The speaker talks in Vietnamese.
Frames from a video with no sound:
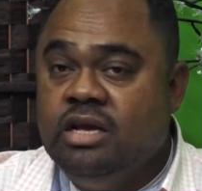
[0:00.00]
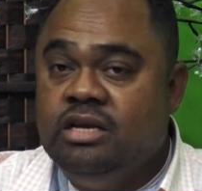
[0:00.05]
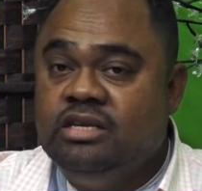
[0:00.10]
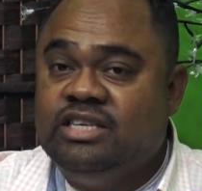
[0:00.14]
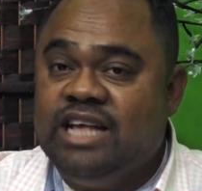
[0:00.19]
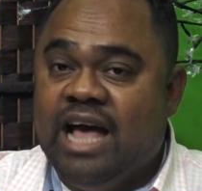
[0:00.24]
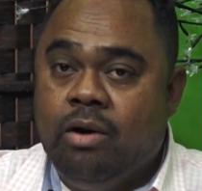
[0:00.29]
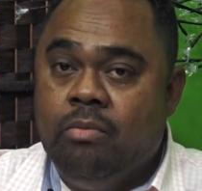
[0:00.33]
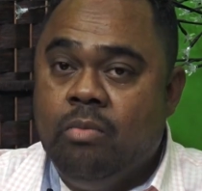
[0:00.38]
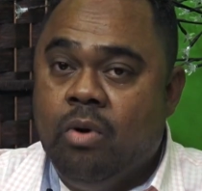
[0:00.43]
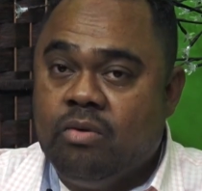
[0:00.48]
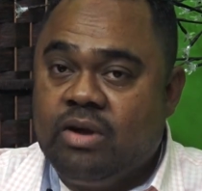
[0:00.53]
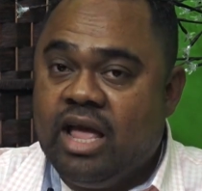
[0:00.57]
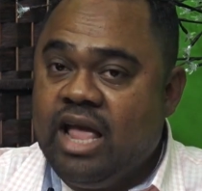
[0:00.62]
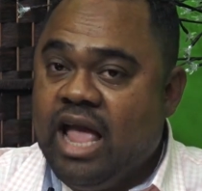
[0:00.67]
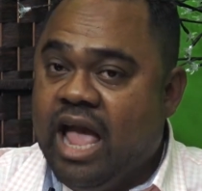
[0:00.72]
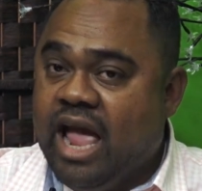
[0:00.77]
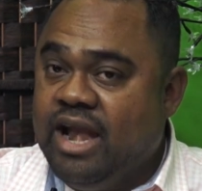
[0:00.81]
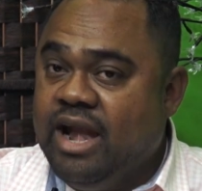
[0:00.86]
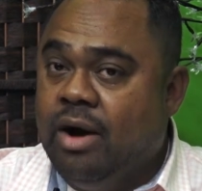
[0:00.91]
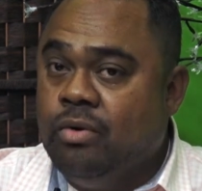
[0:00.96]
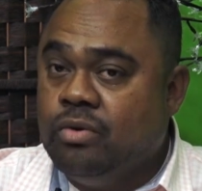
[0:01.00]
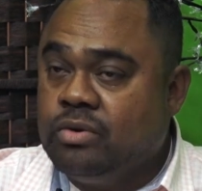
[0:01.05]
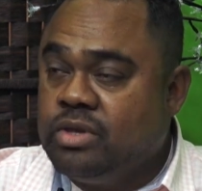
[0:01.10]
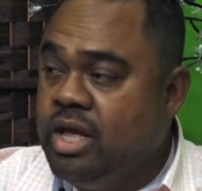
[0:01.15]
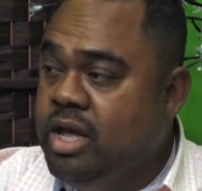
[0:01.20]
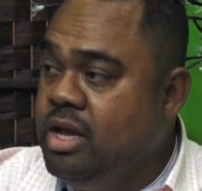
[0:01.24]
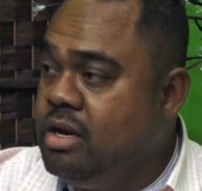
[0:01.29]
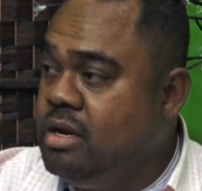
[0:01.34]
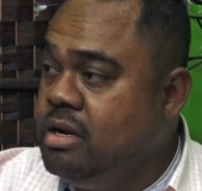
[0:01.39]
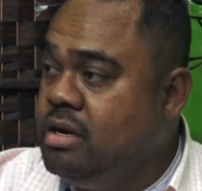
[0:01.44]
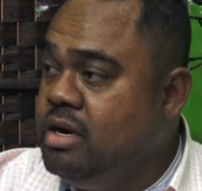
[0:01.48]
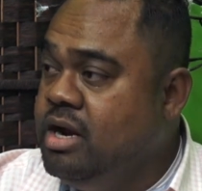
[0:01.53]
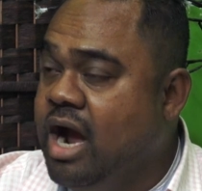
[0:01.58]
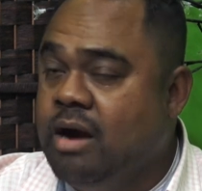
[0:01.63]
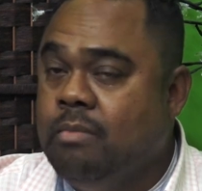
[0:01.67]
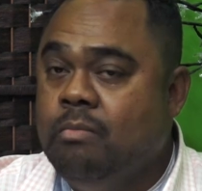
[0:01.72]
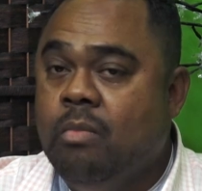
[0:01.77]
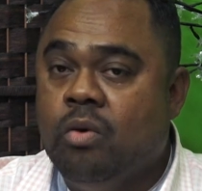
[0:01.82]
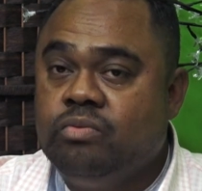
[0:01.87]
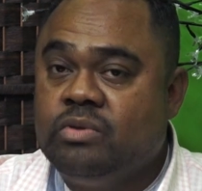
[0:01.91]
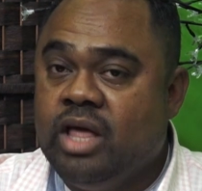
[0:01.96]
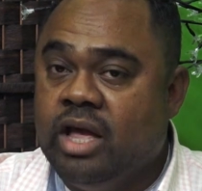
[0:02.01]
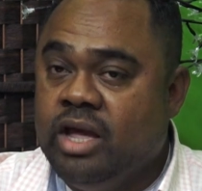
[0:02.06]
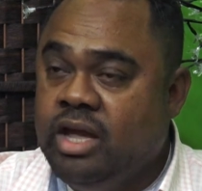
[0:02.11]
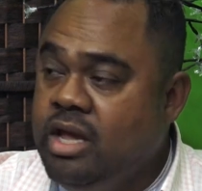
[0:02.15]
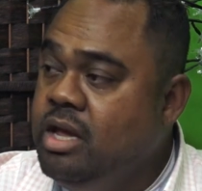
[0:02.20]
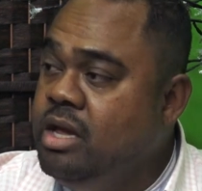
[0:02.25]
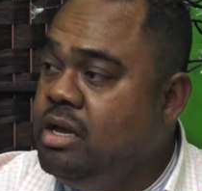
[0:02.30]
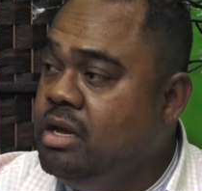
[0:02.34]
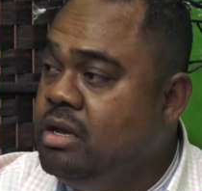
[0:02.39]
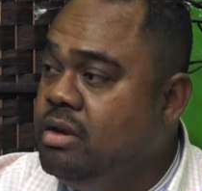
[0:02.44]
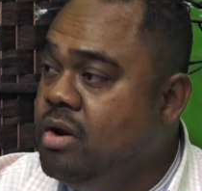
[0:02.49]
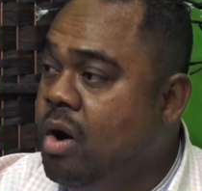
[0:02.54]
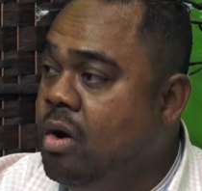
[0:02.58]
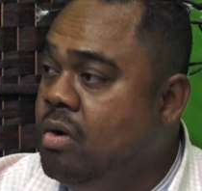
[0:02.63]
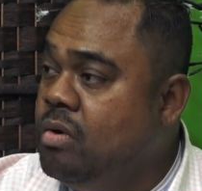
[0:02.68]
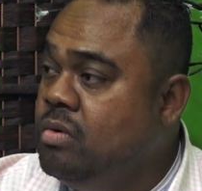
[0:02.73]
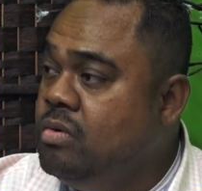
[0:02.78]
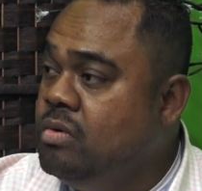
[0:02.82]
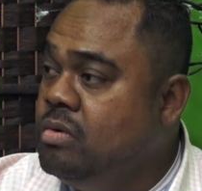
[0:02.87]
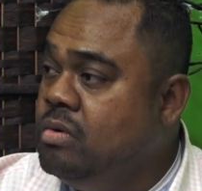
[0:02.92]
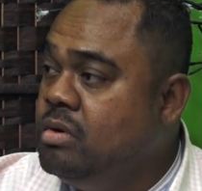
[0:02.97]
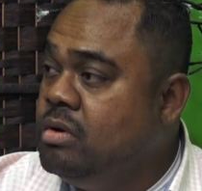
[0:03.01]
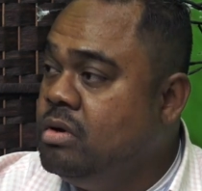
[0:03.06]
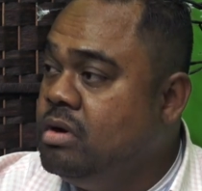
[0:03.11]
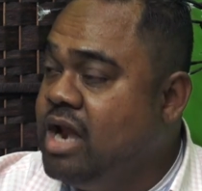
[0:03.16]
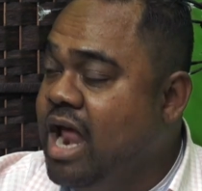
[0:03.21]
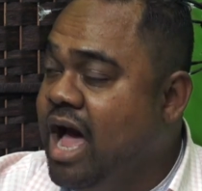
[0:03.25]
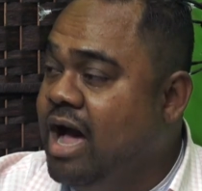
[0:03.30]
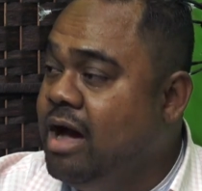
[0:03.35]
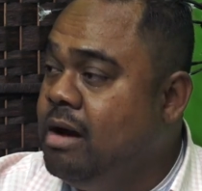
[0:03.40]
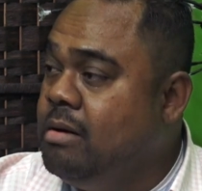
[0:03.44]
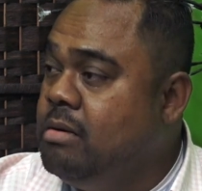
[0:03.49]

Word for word: sau một cái ngày đầu tiên gần một tỷ đô đã